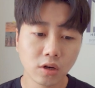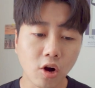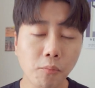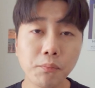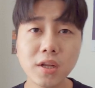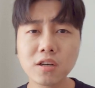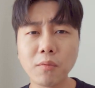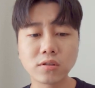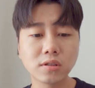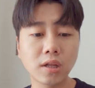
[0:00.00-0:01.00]
커피를
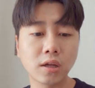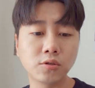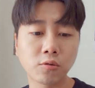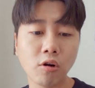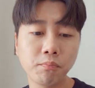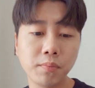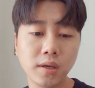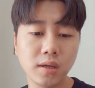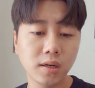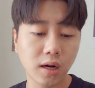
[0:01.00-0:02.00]
먹는데 좀
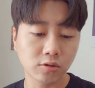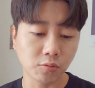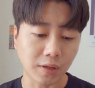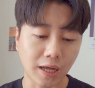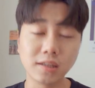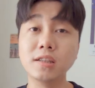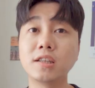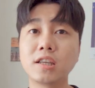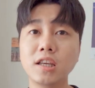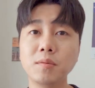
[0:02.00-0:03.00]
커피랑 좀 다른
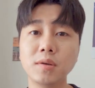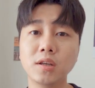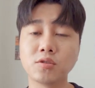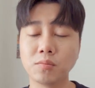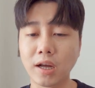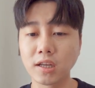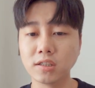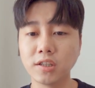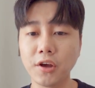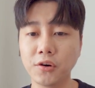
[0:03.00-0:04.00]
느낌이 좀
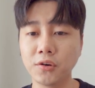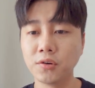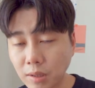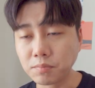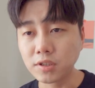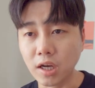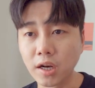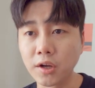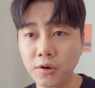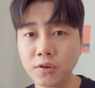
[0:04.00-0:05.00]
나기는 해요 나쁘지
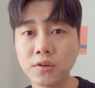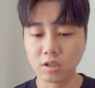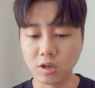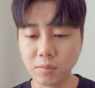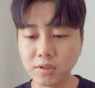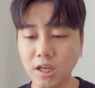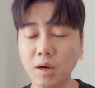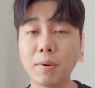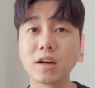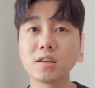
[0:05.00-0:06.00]
않아요 그러면
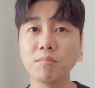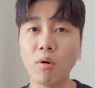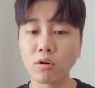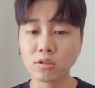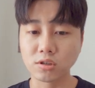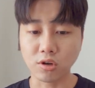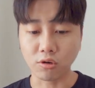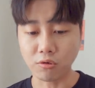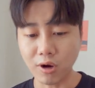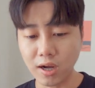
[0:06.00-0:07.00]
제가 방금 먹은
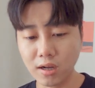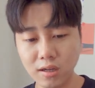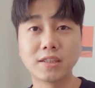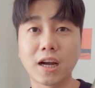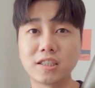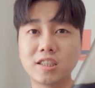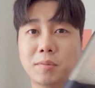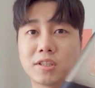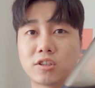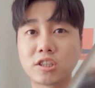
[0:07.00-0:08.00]
것과 제가
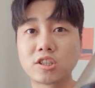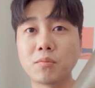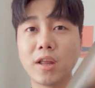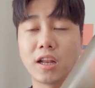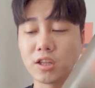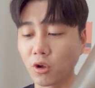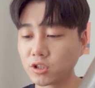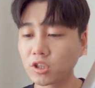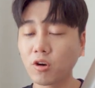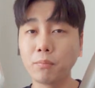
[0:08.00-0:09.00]
집에서 직접 내린
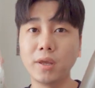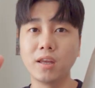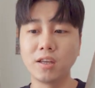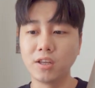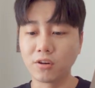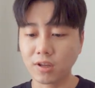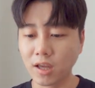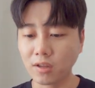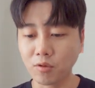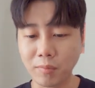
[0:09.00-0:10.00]
더치커피
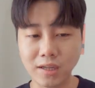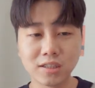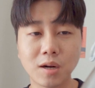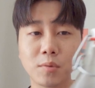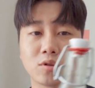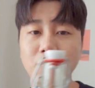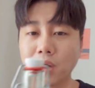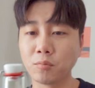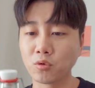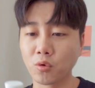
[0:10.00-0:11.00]
이렇게 또 맛을 한번 또
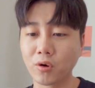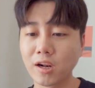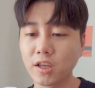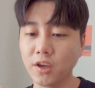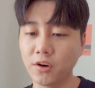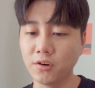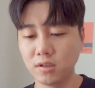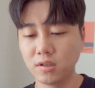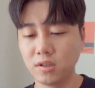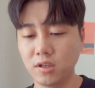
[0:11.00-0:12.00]
봐보도록 할게요
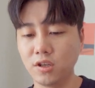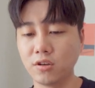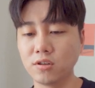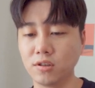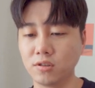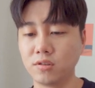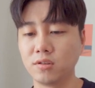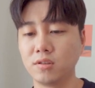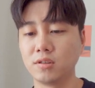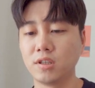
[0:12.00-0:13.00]
이거는
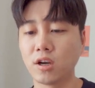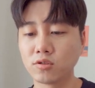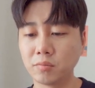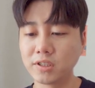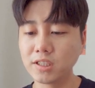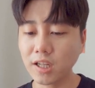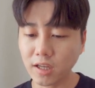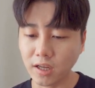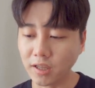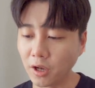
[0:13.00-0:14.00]
제가 좀
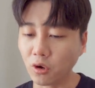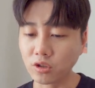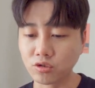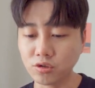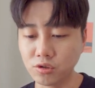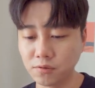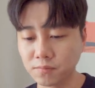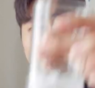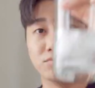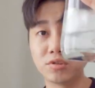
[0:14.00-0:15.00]
진하게 내려가지고
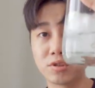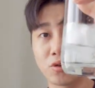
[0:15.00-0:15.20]
물을